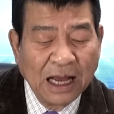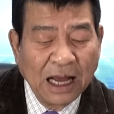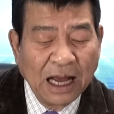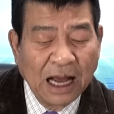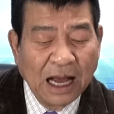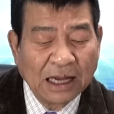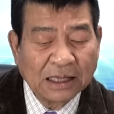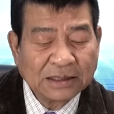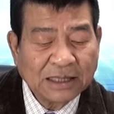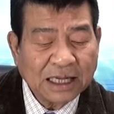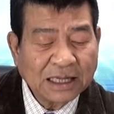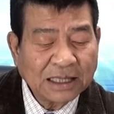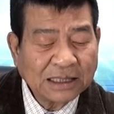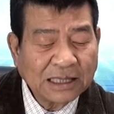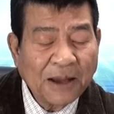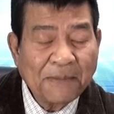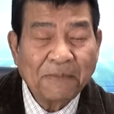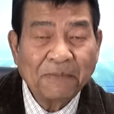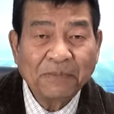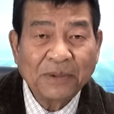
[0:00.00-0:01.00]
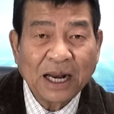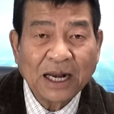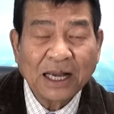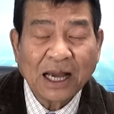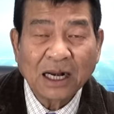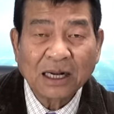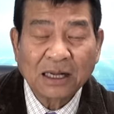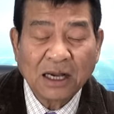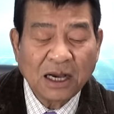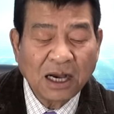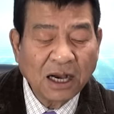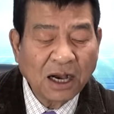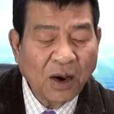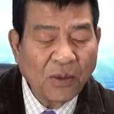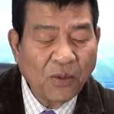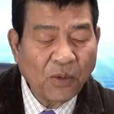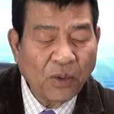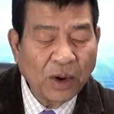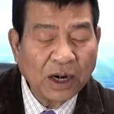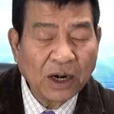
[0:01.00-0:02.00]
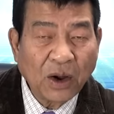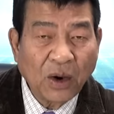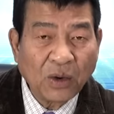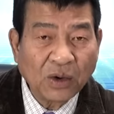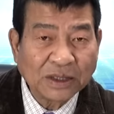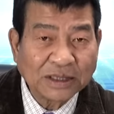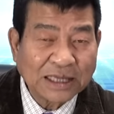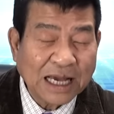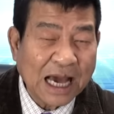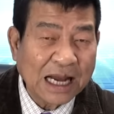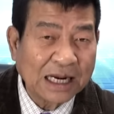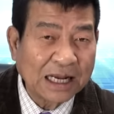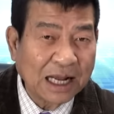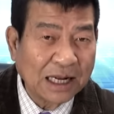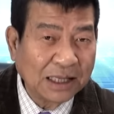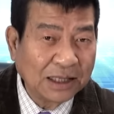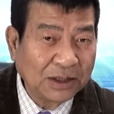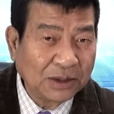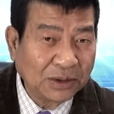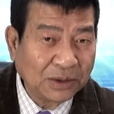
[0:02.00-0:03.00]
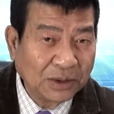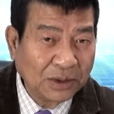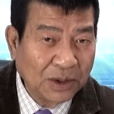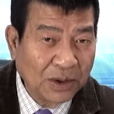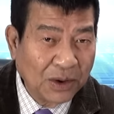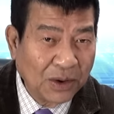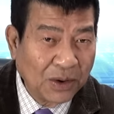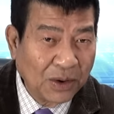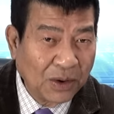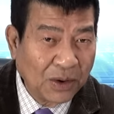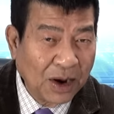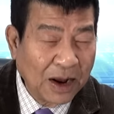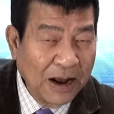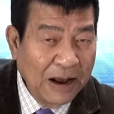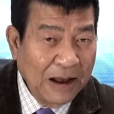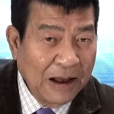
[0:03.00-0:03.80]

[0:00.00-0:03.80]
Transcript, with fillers: ờ, rất thấp đến căn cứ không quân Osan gần thủ đô